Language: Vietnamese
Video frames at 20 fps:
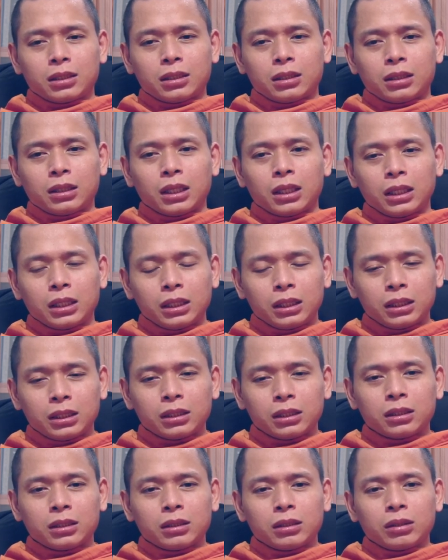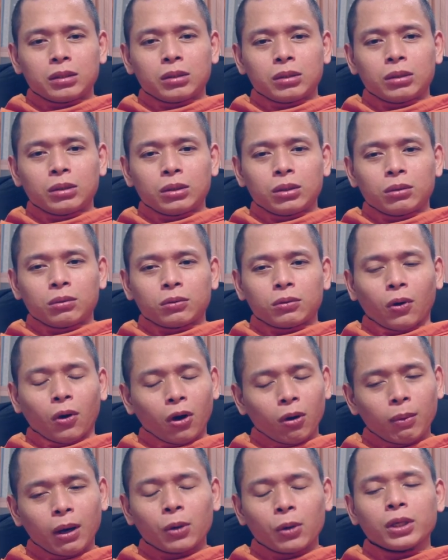thì
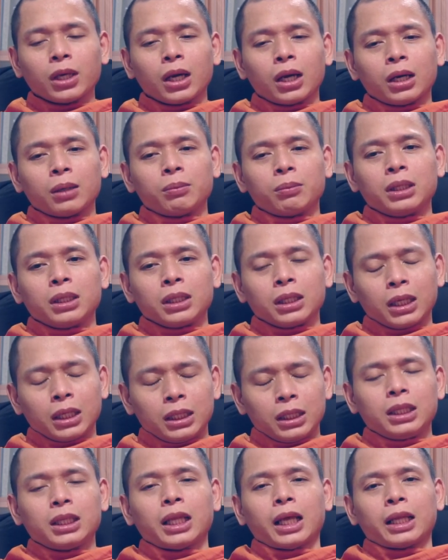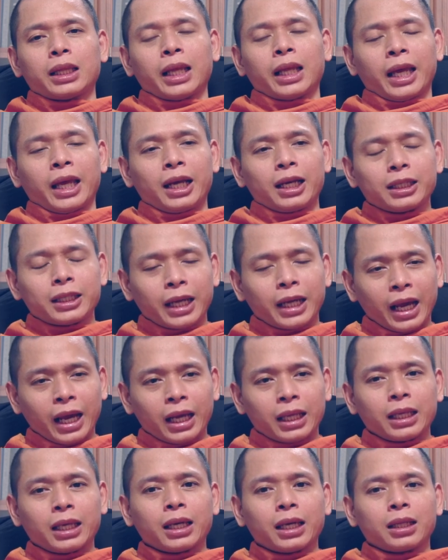có bao giờ mình nghĩ là lẽ ra
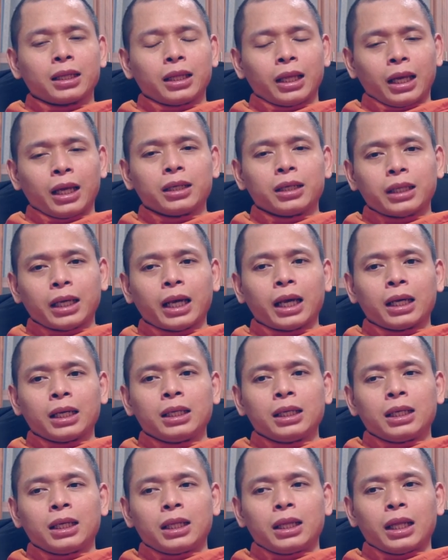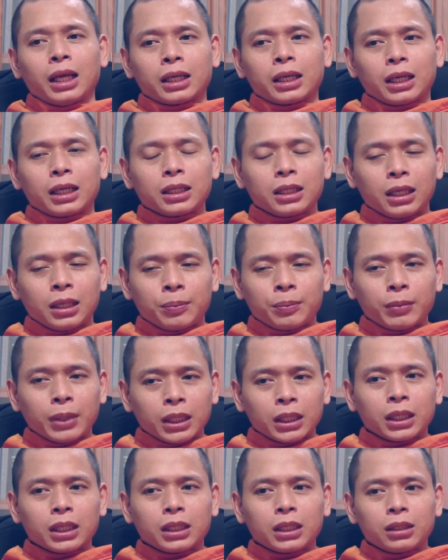nha lẽ ra là cái nghiệp
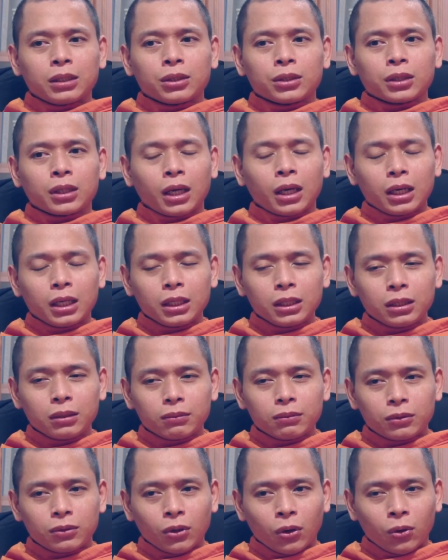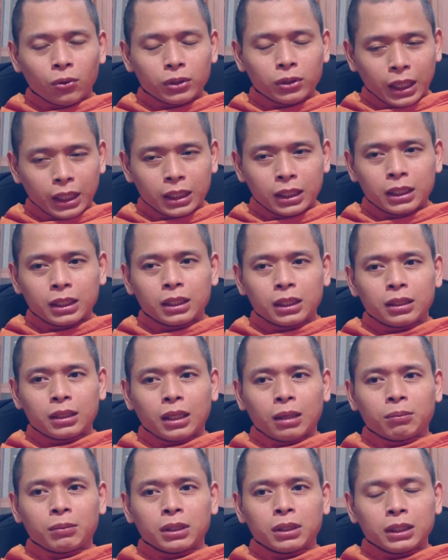mình á tới chỗ này á,
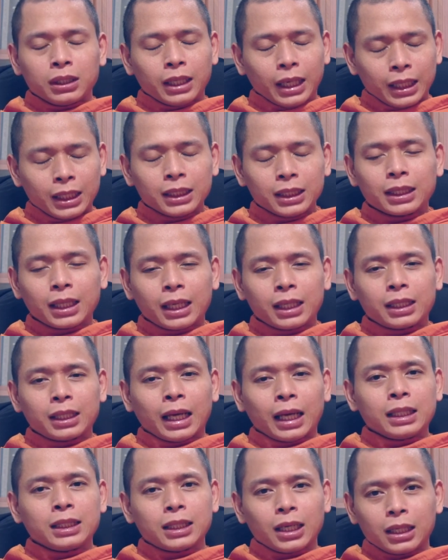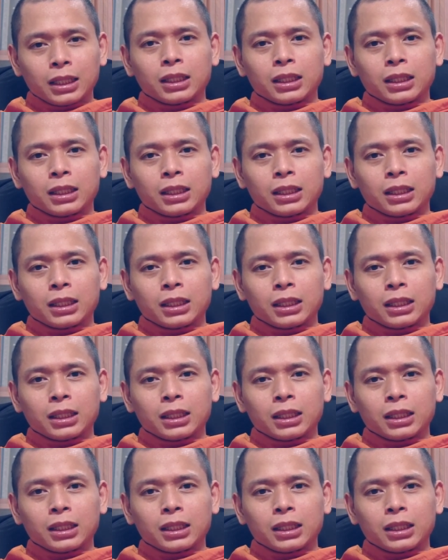là mình gãy tay gãy chân